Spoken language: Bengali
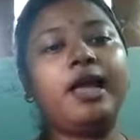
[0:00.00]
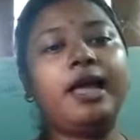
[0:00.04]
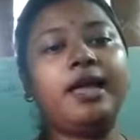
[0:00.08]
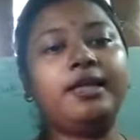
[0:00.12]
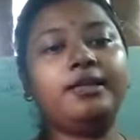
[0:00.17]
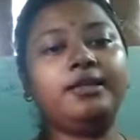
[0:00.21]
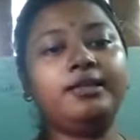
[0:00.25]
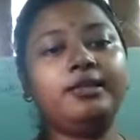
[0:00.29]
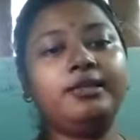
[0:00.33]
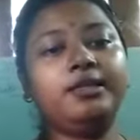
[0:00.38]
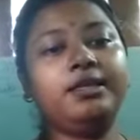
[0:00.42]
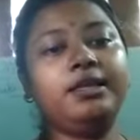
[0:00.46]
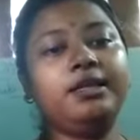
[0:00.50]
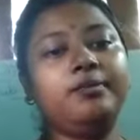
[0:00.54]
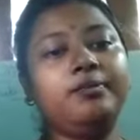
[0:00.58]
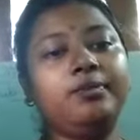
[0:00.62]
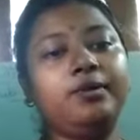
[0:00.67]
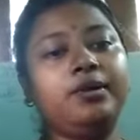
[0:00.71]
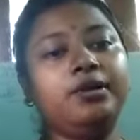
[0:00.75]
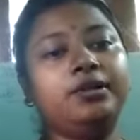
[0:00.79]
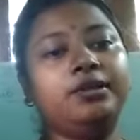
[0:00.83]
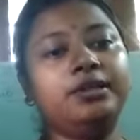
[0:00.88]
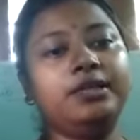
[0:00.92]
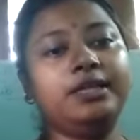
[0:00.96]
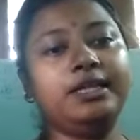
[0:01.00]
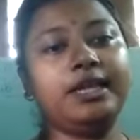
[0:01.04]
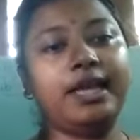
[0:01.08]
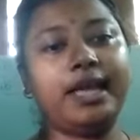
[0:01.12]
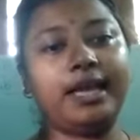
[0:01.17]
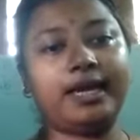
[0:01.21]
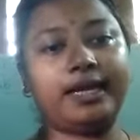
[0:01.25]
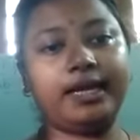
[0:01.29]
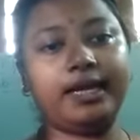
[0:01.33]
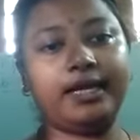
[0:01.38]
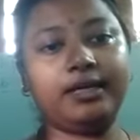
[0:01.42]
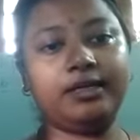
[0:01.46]
একদিনের পর দিন
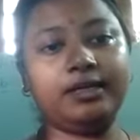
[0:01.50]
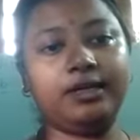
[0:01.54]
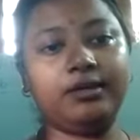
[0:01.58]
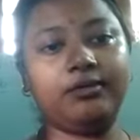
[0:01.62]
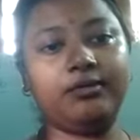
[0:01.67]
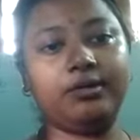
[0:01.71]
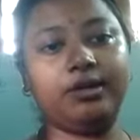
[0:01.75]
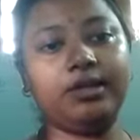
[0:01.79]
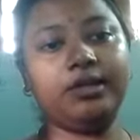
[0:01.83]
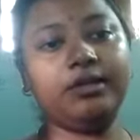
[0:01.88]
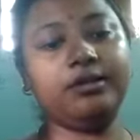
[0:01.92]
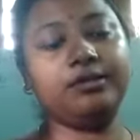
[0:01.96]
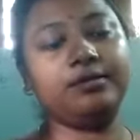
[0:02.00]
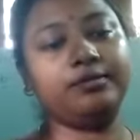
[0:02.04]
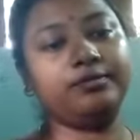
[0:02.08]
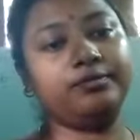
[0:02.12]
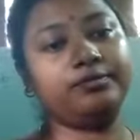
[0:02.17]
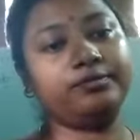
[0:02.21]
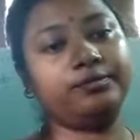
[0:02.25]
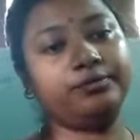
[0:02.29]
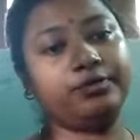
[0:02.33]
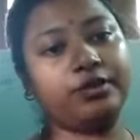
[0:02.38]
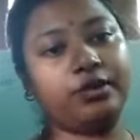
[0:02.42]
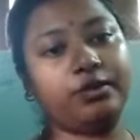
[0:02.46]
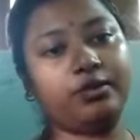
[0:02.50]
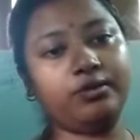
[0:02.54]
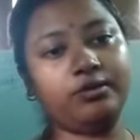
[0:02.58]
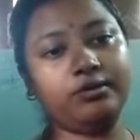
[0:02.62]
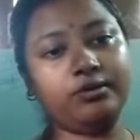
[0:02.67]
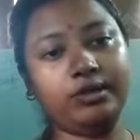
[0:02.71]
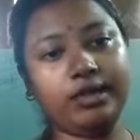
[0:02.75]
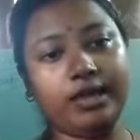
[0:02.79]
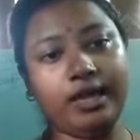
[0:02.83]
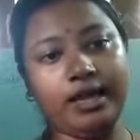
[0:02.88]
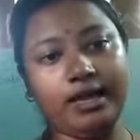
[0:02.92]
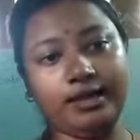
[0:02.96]
এক একটা করে যখন
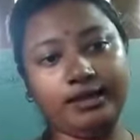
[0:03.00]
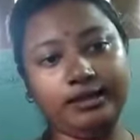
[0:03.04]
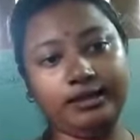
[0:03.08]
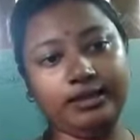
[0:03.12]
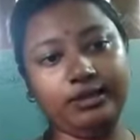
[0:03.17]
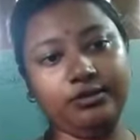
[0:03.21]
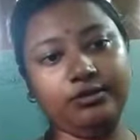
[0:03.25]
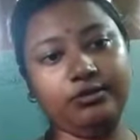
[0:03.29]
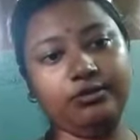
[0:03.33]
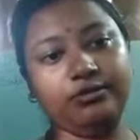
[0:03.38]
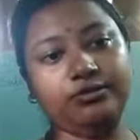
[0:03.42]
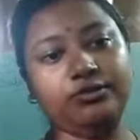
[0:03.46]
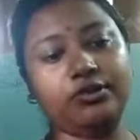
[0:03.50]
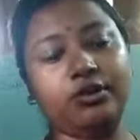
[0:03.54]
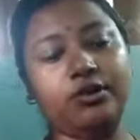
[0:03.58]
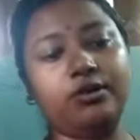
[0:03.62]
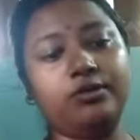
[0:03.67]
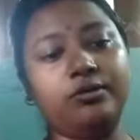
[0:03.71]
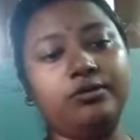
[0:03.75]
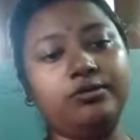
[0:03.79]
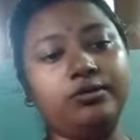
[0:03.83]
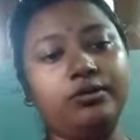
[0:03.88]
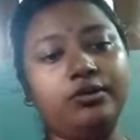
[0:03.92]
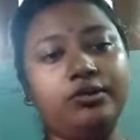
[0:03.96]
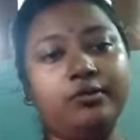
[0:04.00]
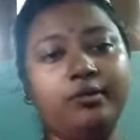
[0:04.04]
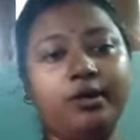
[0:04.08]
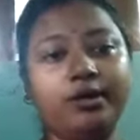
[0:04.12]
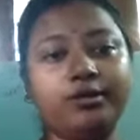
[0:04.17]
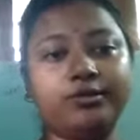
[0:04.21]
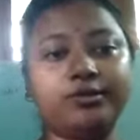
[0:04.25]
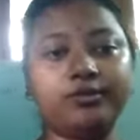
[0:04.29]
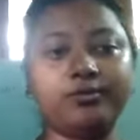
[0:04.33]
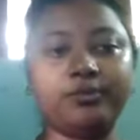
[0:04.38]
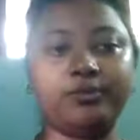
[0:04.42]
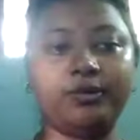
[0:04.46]
একদিন জলে জলীয়
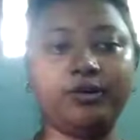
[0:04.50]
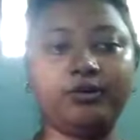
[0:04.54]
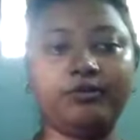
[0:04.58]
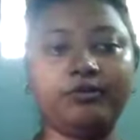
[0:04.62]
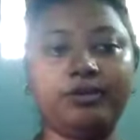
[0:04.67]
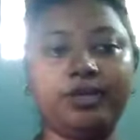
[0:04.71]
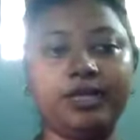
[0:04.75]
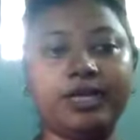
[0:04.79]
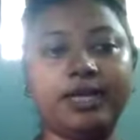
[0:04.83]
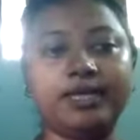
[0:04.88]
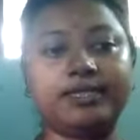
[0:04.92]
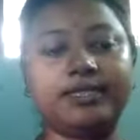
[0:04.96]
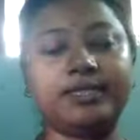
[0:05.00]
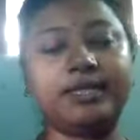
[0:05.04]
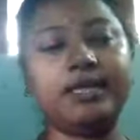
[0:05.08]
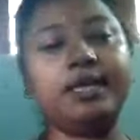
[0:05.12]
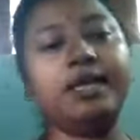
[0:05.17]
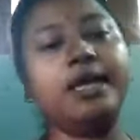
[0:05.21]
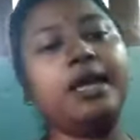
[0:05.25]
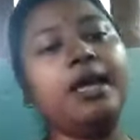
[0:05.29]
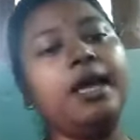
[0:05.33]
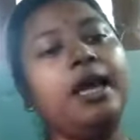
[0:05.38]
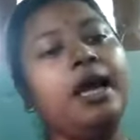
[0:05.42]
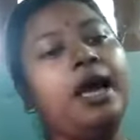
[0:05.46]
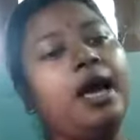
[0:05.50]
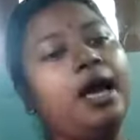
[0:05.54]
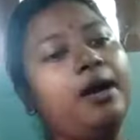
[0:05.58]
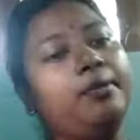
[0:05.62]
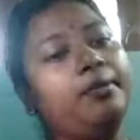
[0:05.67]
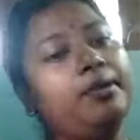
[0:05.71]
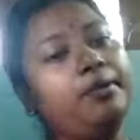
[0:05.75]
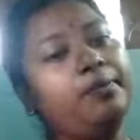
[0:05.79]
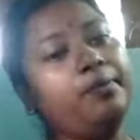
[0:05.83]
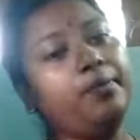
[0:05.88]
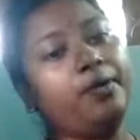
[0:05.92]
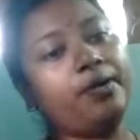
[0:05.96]
বাষ্প করে উঠে যাচ্ছে
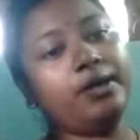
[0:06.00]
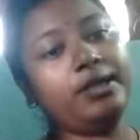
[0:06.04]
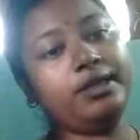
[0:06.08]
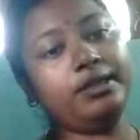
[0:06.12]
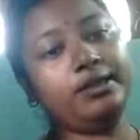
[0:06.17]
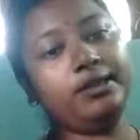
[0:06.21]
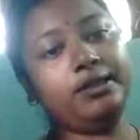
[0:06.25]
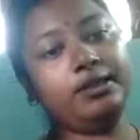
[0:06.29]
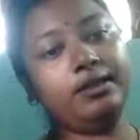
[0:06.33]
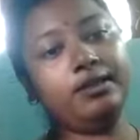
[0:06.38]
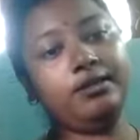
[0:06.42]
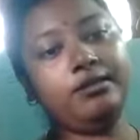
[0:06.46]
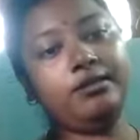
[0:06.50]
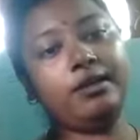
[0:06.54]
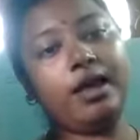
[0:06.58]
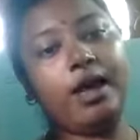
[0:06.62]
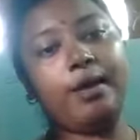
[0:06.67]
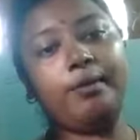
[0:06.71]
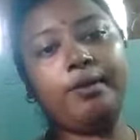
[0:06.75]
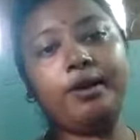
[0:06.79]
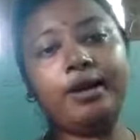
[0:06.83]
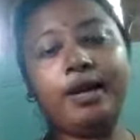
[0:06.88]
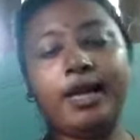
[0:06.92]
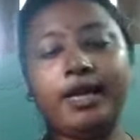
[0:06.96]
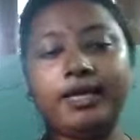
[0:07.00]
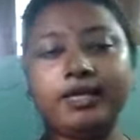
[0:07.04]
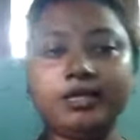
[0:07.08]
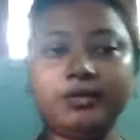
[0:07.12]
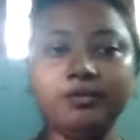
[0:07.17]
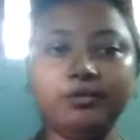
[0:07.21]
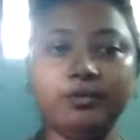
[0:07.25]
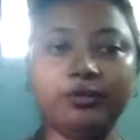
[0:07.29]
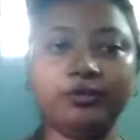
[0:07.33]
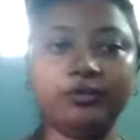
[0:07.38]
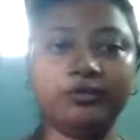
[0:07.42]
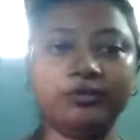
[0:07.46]
আবার পরের দিন আবার
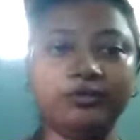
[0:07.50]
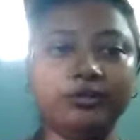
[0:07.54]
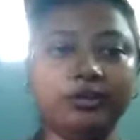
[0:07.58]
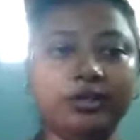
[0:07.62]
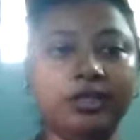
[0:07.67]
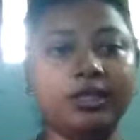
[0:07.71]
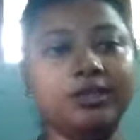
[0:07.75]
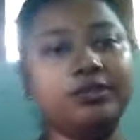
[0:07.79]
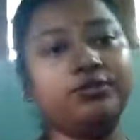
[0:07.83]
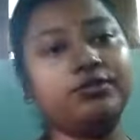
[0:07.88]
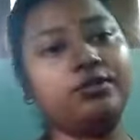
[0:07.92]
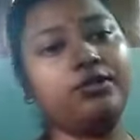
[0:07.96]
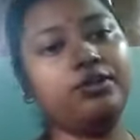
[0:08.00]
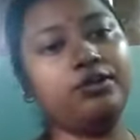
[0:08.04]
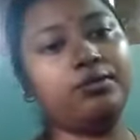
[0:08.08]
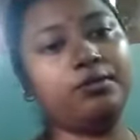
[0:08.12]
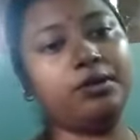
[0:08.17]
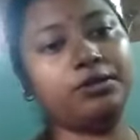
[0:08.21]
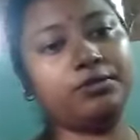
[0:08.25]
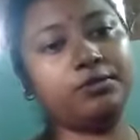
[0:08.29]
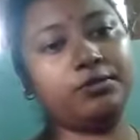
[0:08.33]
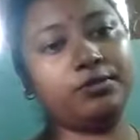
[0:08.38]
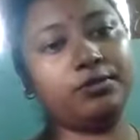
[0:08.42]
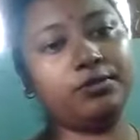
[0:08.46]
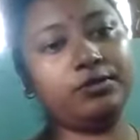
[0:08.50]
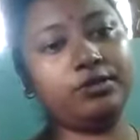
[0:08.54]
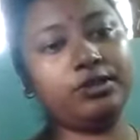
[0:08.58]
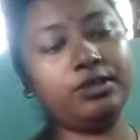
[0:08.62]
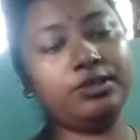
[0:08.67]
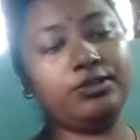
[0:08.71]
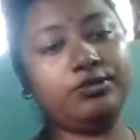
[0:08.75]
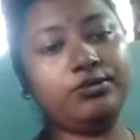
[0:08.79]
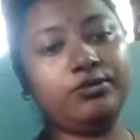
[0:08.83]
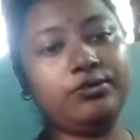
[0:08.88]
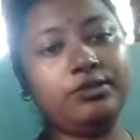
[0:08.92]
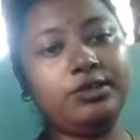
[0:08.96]
একই পদ্ধতিতে জলীয় বাষ্প
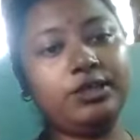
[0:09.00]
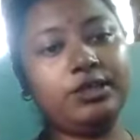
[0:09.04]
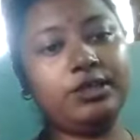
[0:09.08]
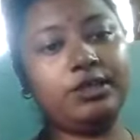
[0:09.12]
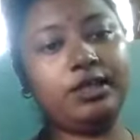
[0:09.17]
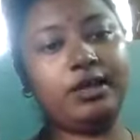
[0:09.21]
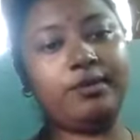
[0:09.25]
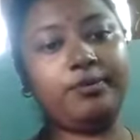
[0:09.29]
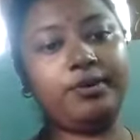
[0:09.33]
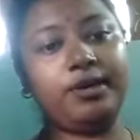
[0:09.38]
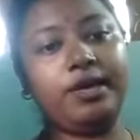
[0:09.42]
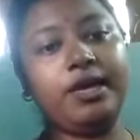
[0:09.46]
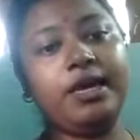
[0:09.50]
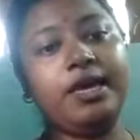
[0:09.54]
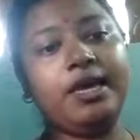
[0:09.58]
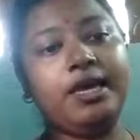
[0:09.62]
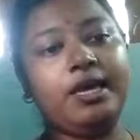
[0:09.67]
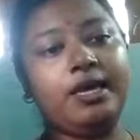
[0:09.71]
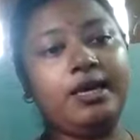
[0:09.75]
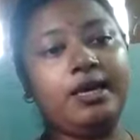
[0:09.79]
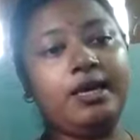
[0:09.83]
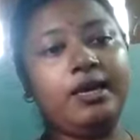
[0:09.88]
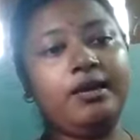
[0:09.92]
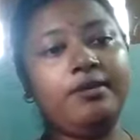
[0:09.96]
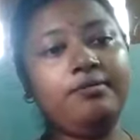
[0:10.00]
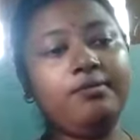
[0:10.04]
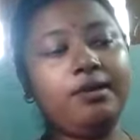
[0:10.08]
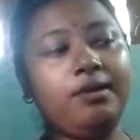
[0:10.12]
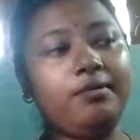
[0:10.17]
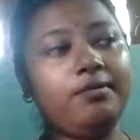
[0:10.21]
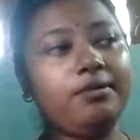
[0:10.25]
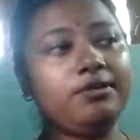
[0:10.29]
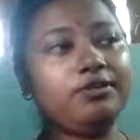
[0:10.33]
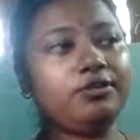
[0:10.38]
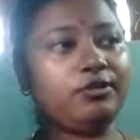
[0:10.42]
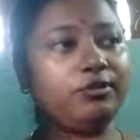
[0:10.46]
হচ্ছে সূর্যের তাপে
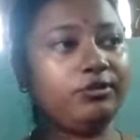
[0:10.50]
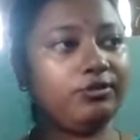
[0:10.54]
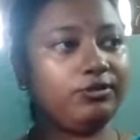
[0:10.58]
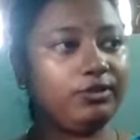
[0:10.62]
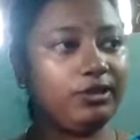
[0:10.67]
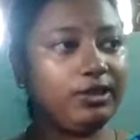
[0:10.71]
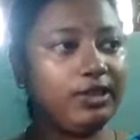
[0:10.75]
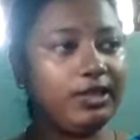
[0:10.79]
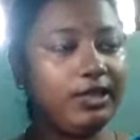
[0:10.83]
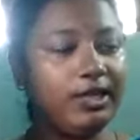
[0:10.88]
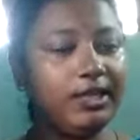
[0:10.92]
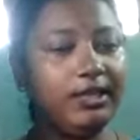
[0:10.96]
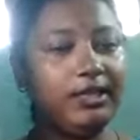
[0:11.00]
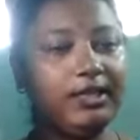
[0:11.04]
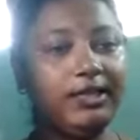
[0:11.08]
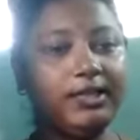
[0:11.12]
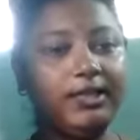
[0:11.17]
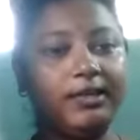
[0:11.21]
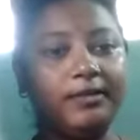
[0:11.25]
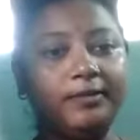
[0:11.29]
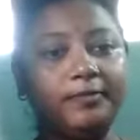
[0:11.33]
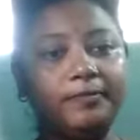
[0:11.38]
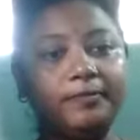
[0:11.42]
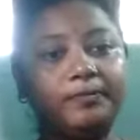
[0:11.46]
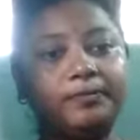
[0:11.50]
এইভাবে যখন ধীরে ধীরে